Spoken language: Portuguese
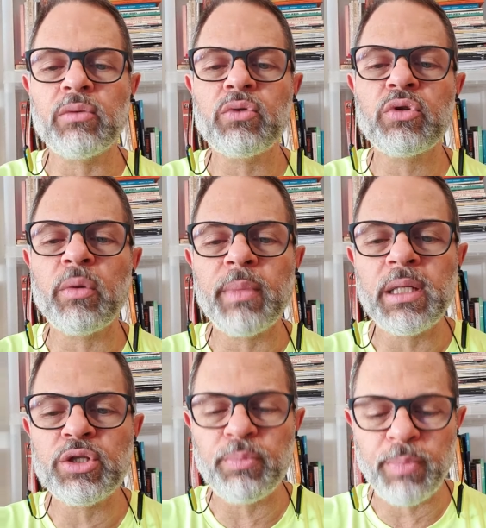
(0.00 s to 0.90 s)

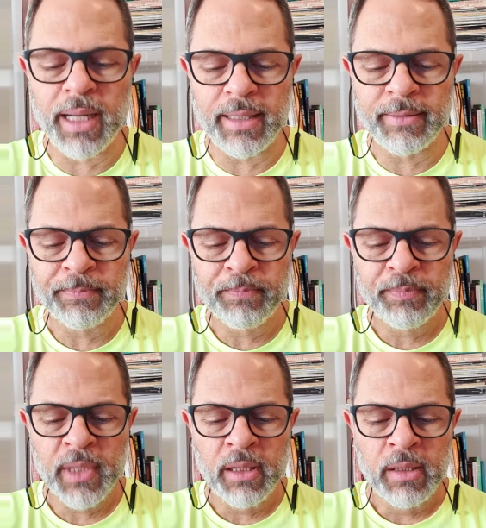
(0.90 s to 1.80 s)
somente para
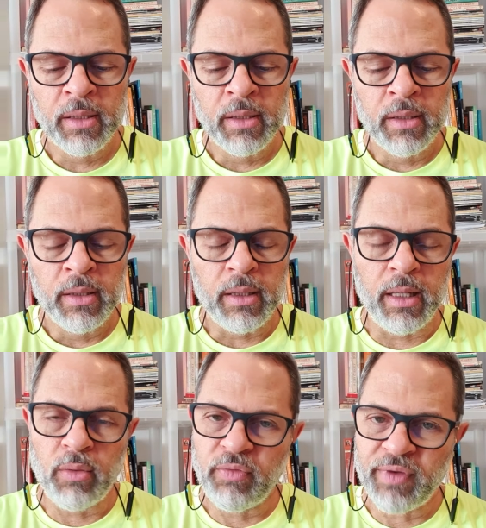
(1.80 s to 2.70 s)

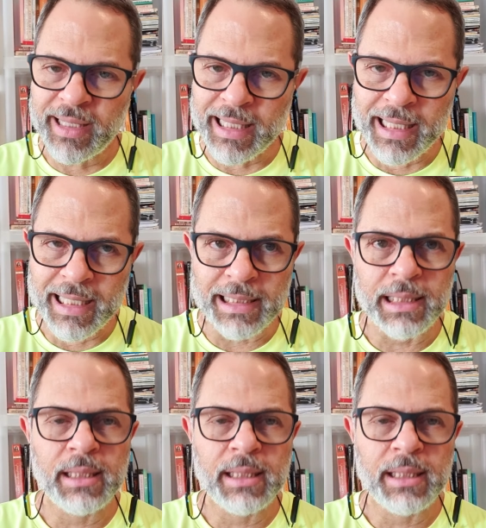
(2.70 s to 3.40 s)
eu falar.